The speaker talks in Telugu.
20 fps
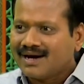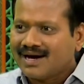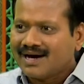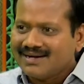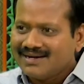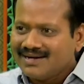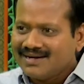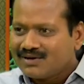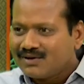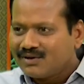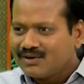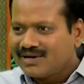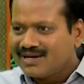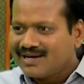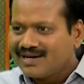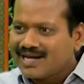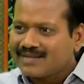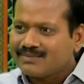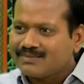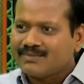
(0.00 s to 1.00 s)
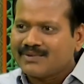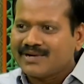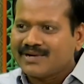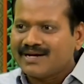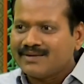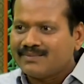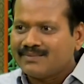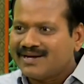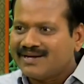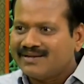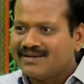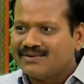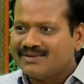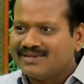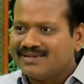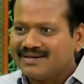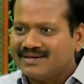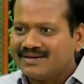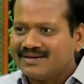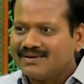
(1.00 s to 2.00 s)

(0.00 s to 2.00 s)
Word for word: అన్నిట్లో కూడా ఈ ఆత్మ ప్రయాణం అనేది ఉంది